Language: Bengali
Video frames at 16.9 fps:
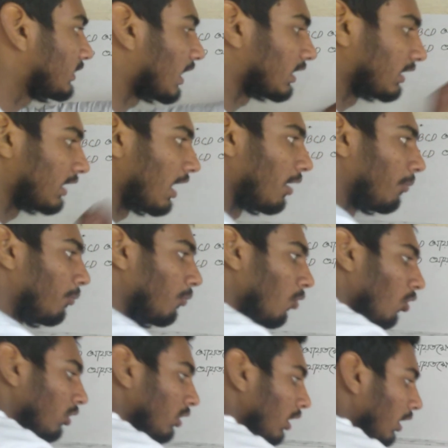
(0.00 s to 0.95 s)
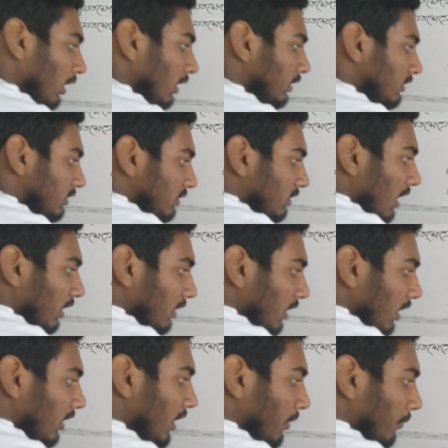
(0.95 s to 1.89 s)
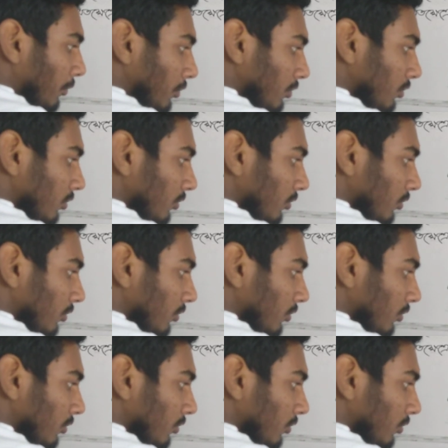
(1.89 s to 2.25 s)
চারটা মোট চারটা ত্রিভুজ